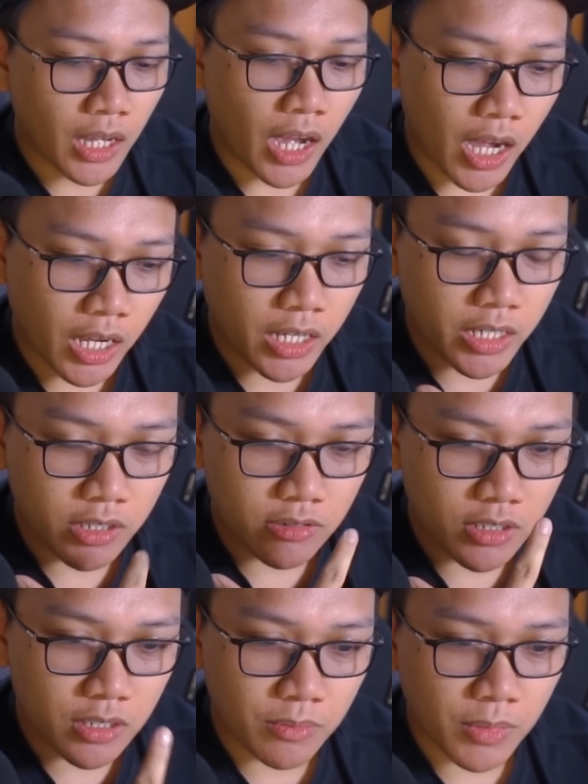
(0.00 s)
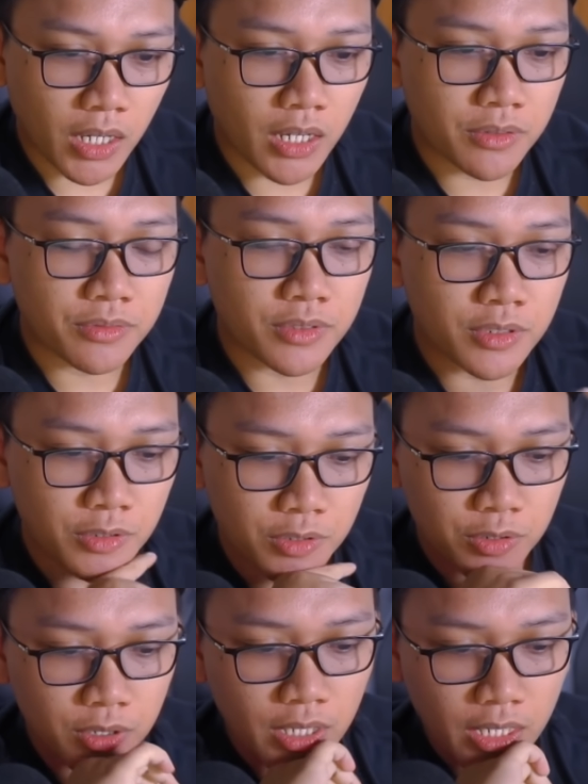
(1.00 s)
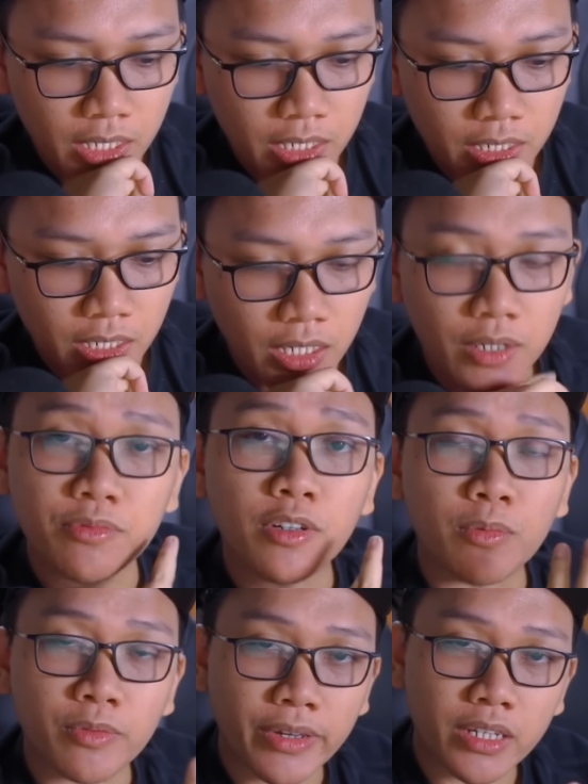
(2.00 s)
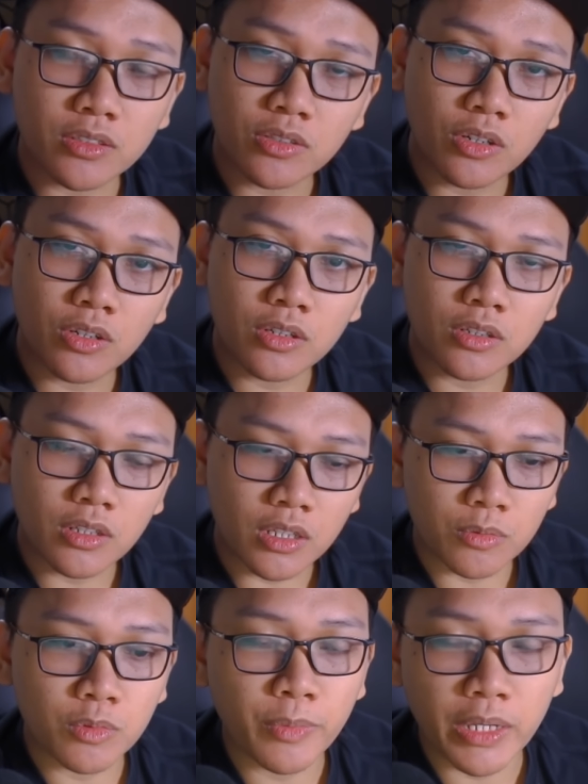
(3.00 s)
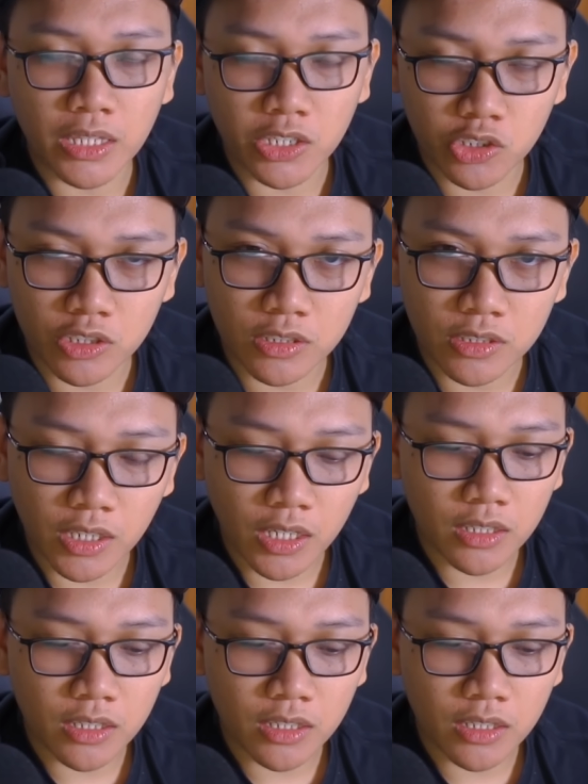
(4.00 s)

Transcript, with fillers: AK yang udah di buff, terus juga ada double factor ataupun meta shield ya.